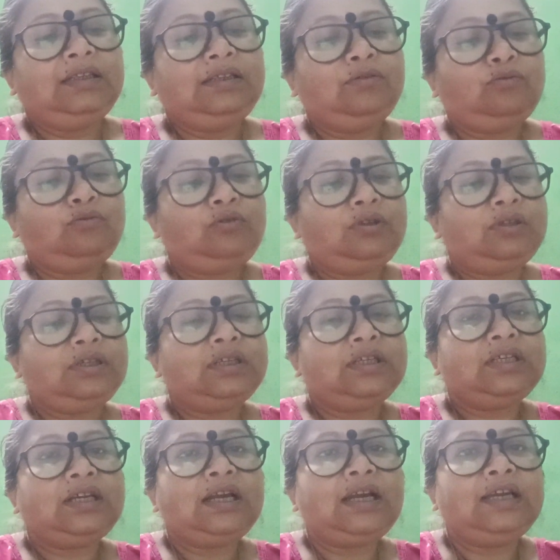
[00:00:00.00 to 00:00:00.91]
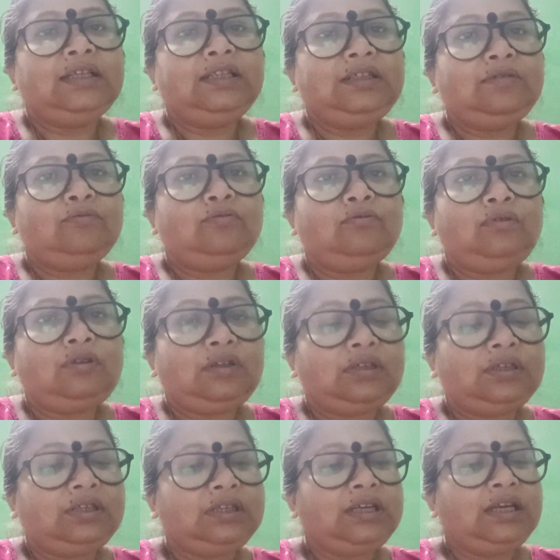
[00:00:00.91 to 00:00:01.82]
দি উঠ দি উঠ
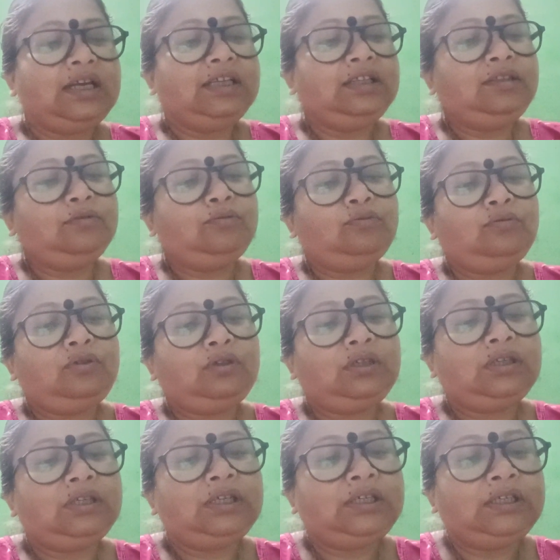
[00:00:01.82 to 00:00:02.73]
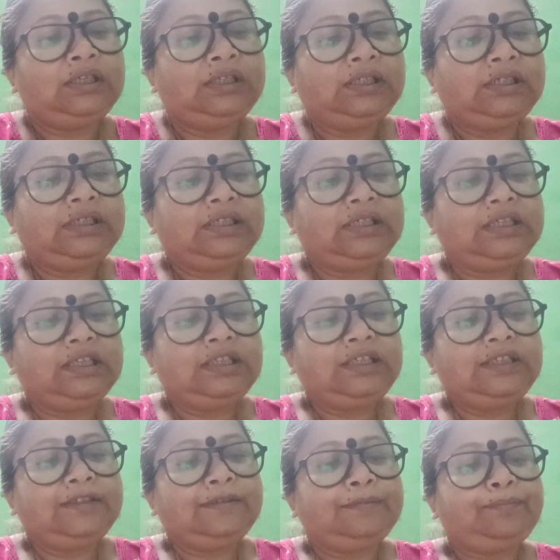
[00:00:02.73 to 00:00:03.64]
দি উঠ ঠিক
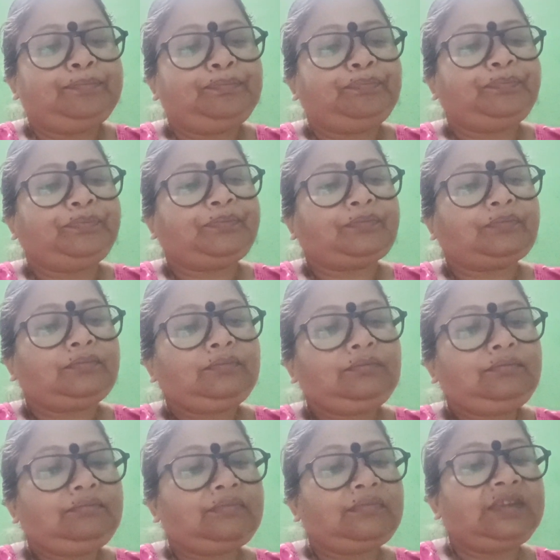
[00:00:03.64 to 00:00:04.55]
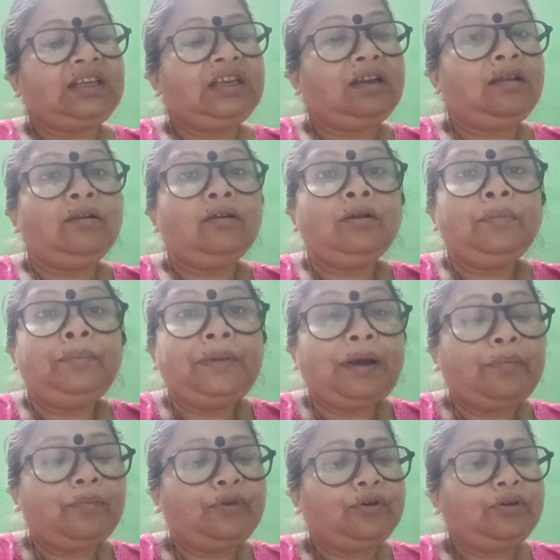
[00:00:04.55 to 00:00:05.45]
আছে কেননা
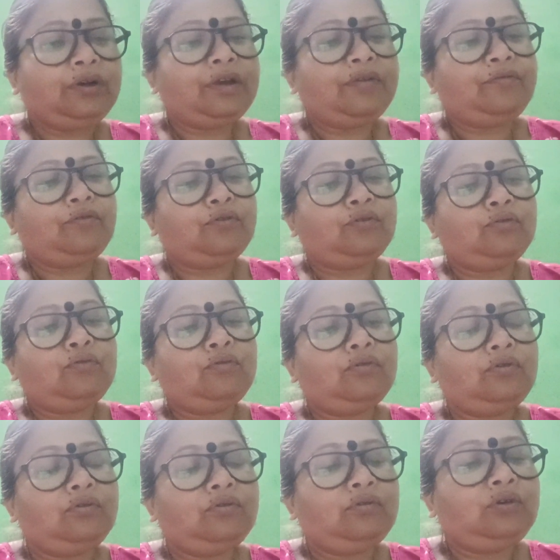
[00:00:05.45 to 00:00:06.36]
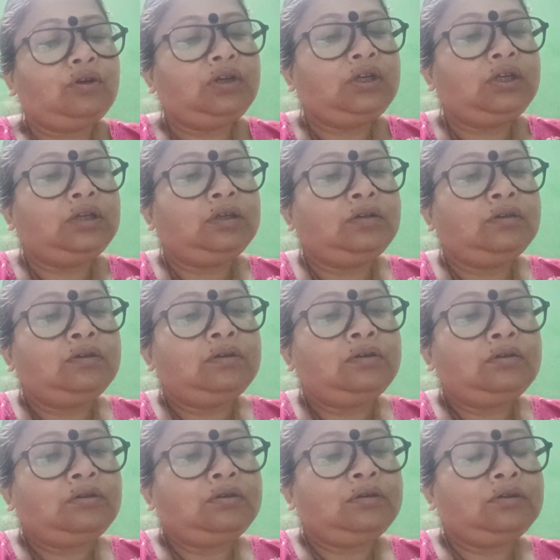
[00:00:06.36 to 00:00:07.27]
ব্রাহ্মণকে ফোন করলো
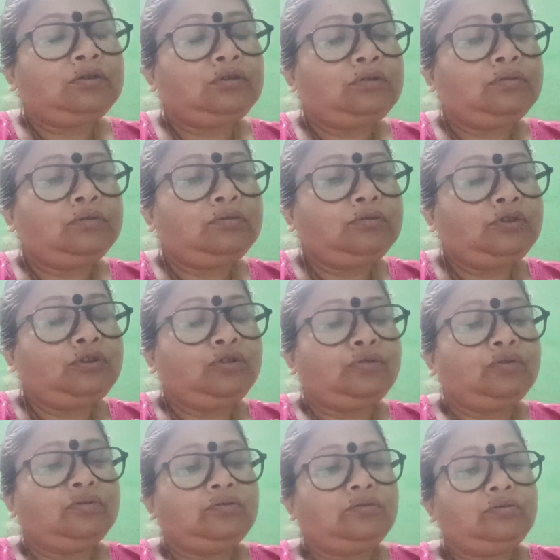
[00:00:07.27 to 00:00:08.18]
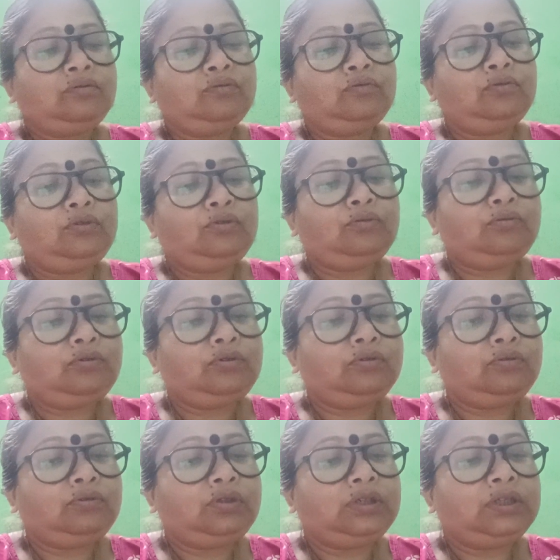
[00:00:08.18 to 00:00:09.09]
তো ওর জন্য উঠ উঠ
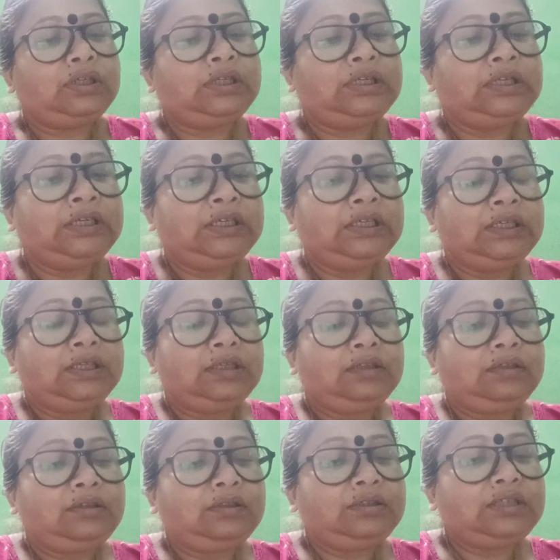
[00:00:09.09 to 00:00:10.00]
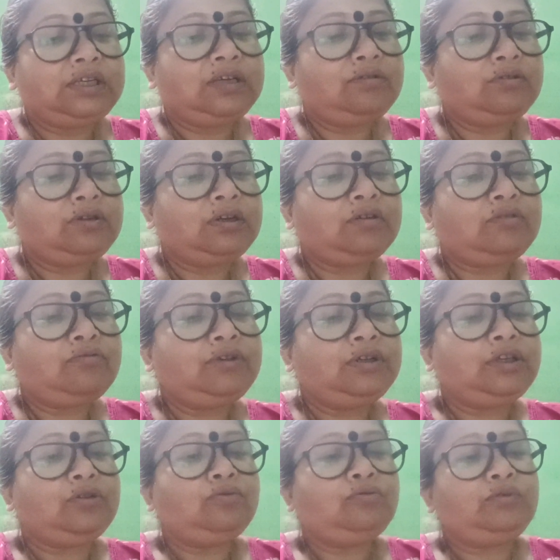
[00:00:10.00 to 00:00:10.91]
উঠ তো যাই হোক এখন
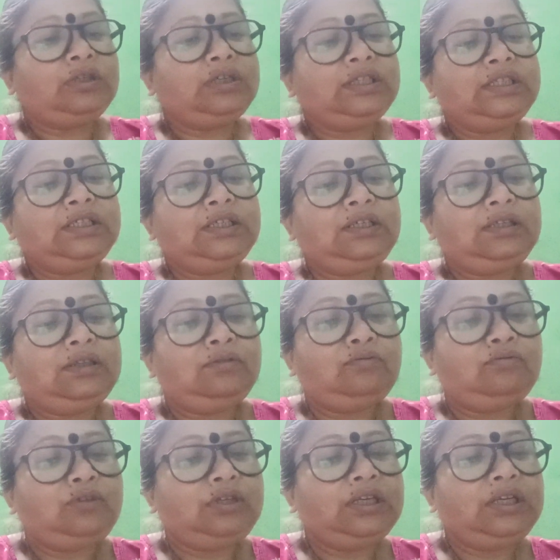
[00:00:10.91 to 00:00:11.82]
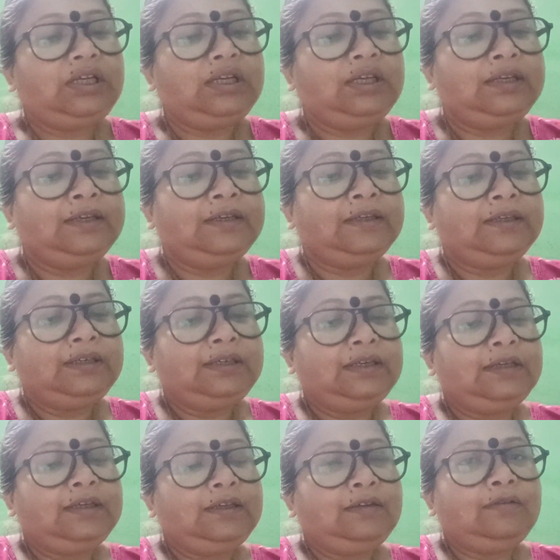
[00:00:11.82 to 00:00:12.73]
একটু উঠেছি উঠে
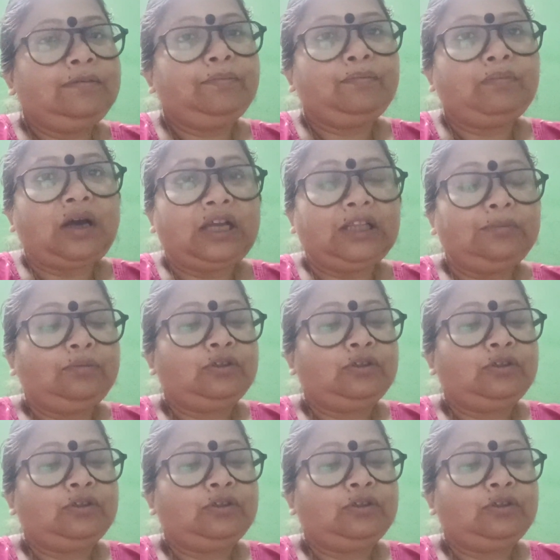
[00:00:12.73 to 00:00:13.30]
এই ভাত